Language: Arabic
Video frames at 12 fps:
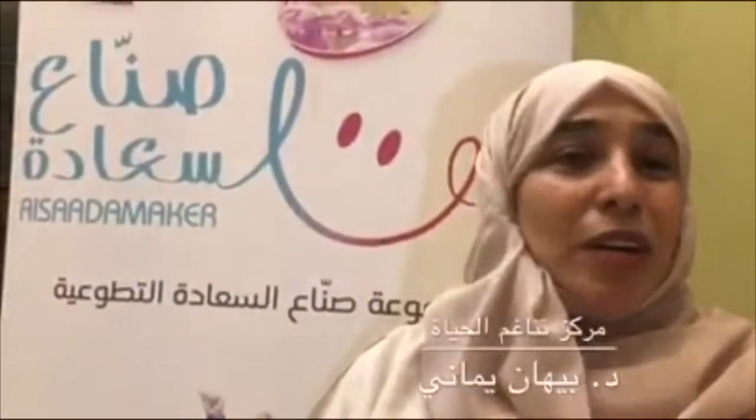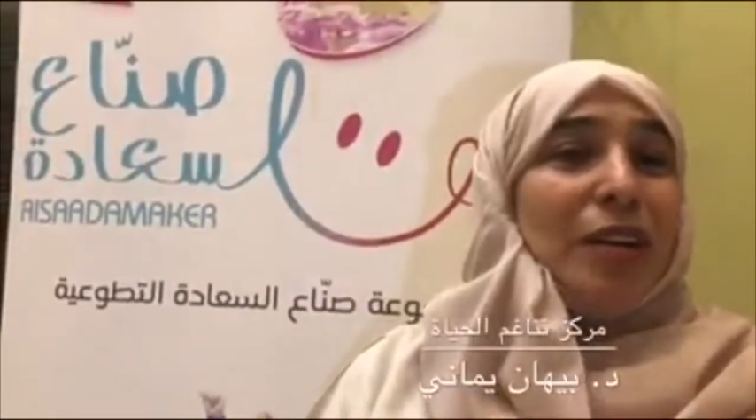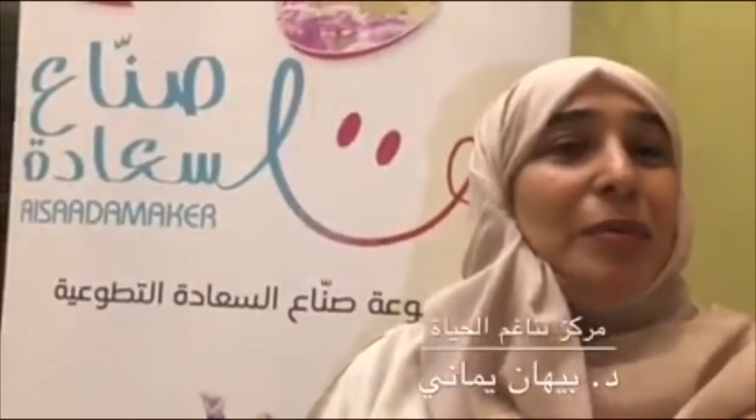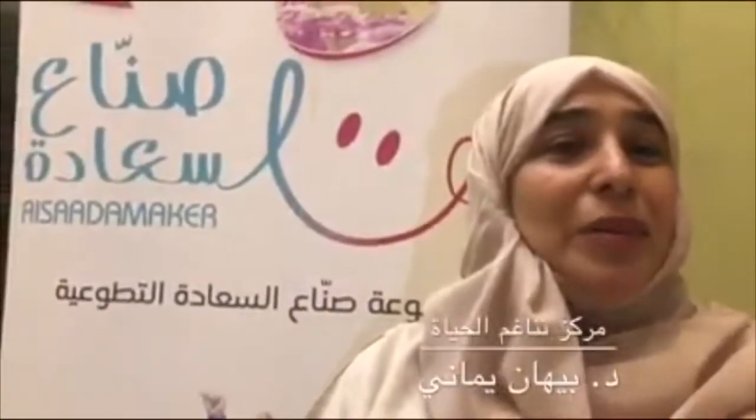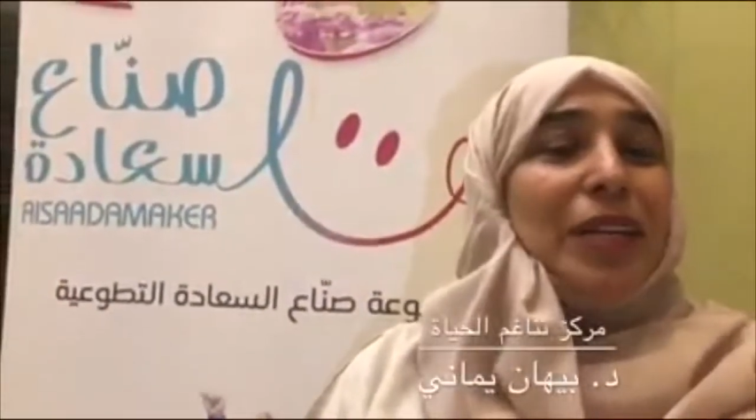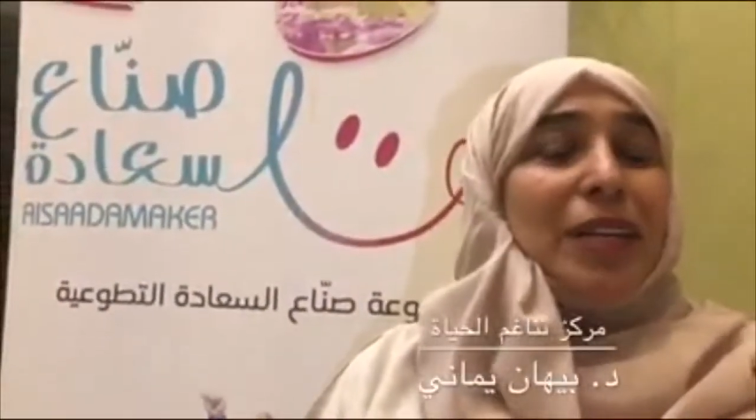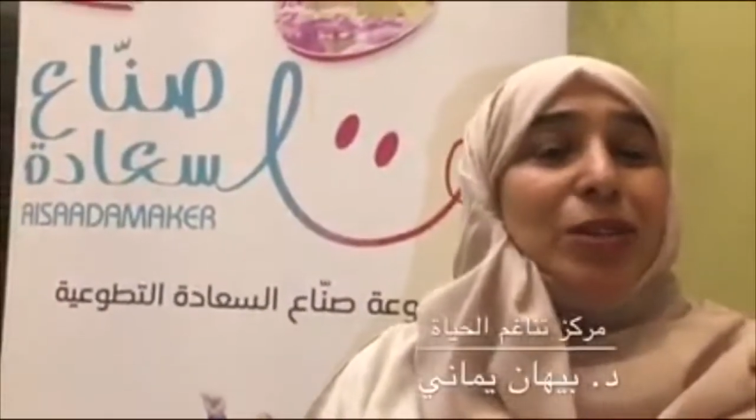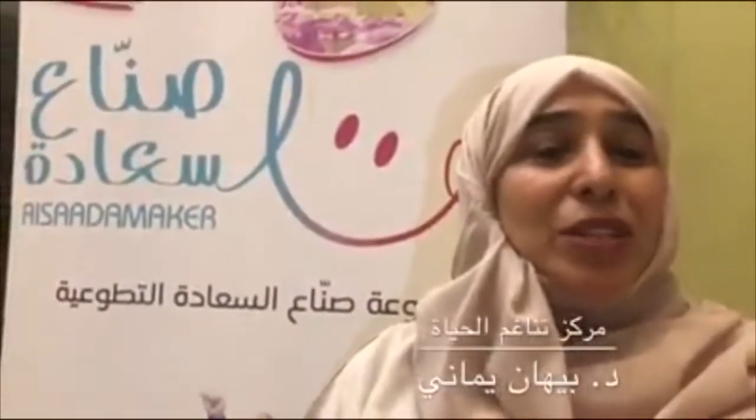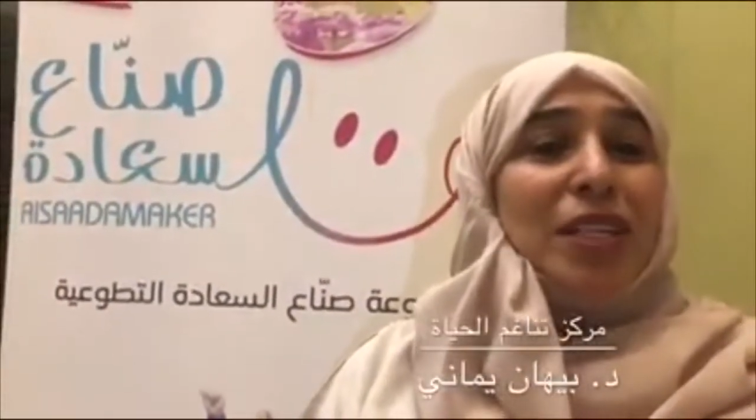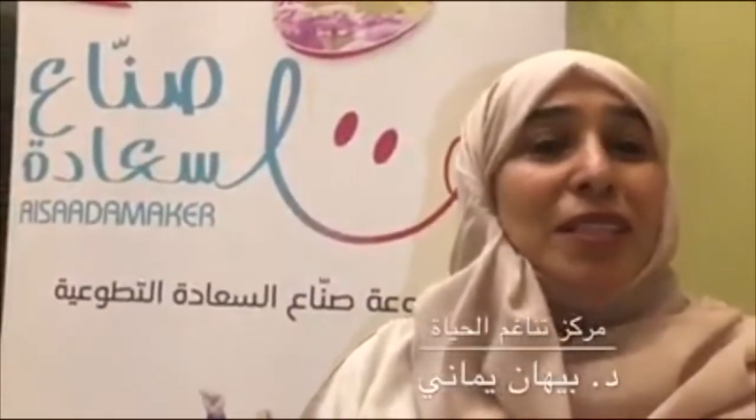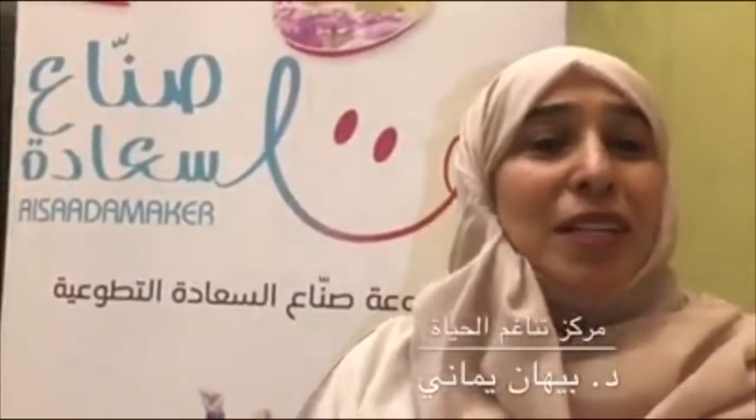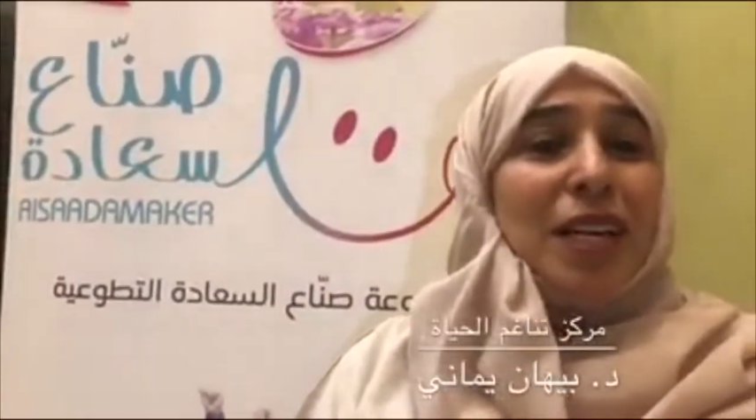كرمني
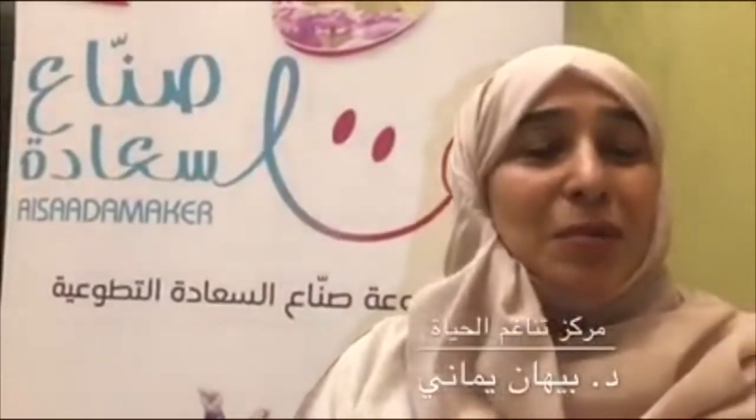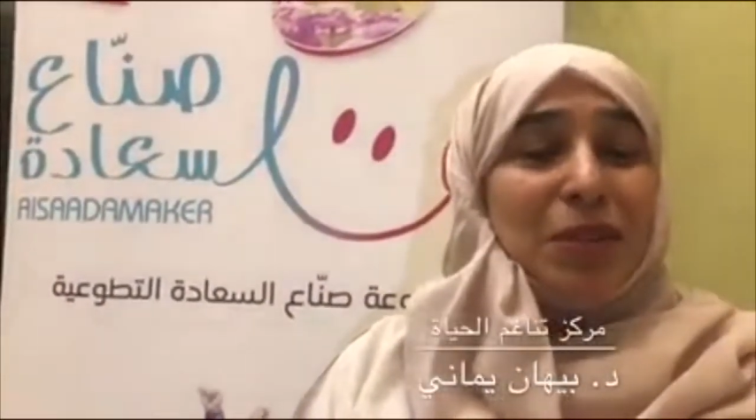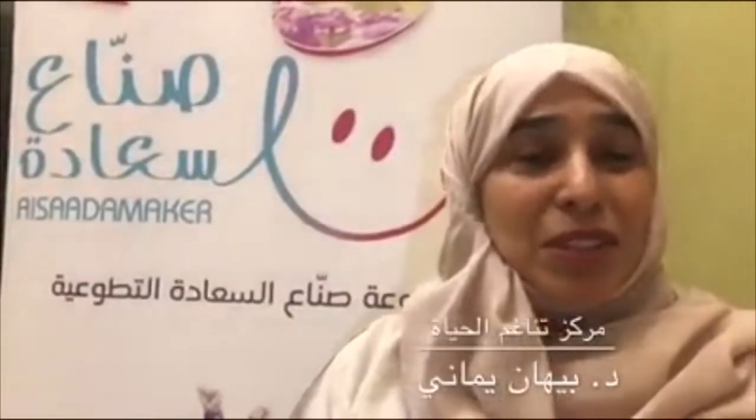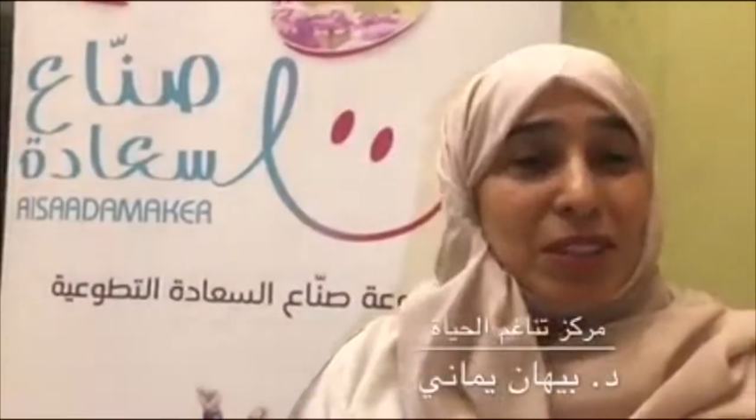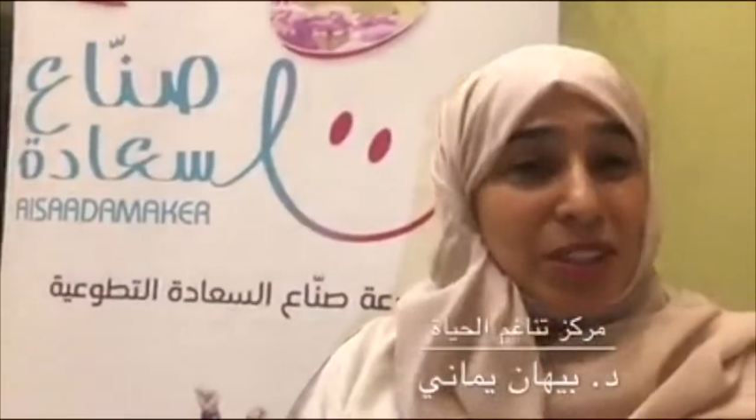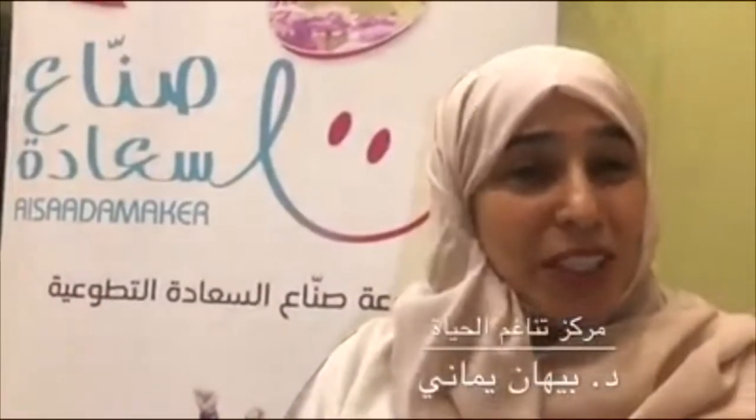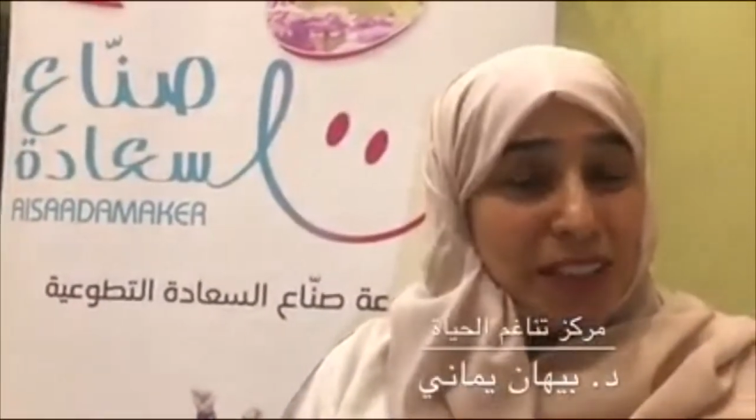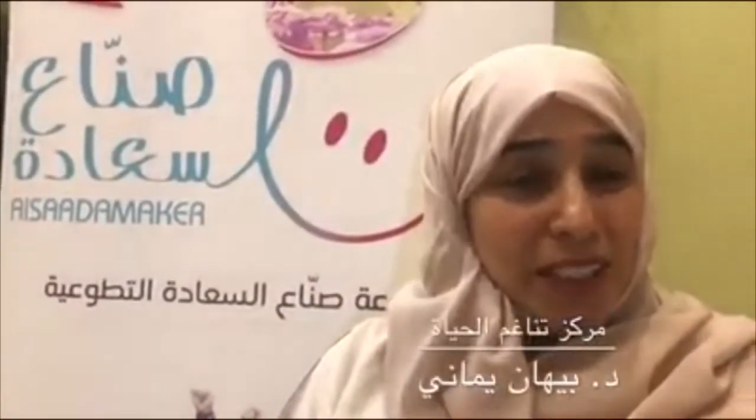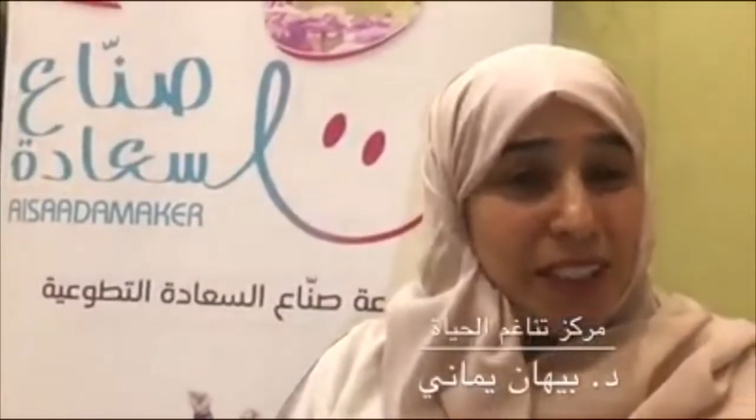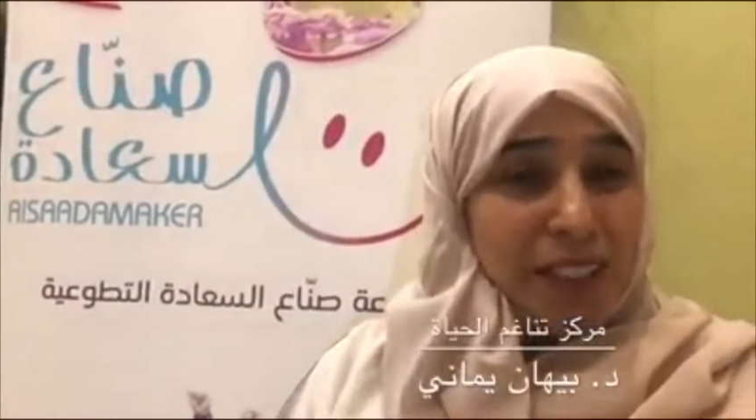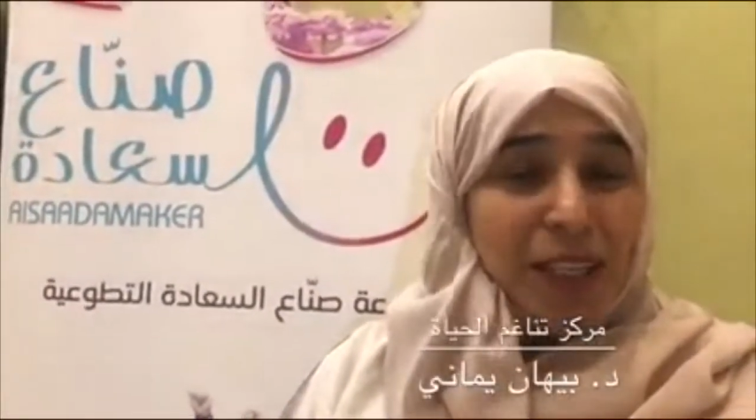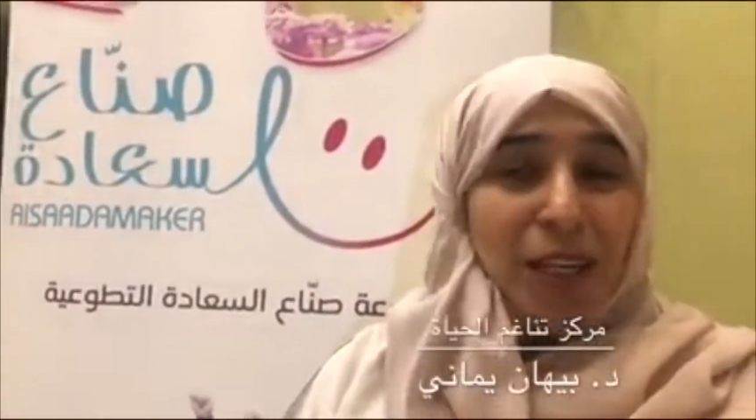الاستاذ احمد
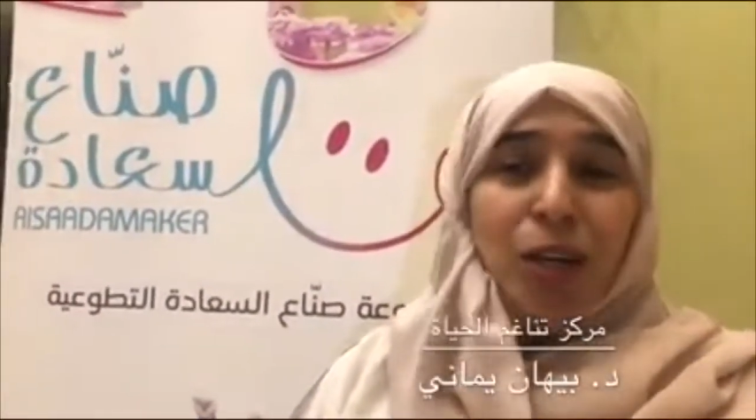الجحدري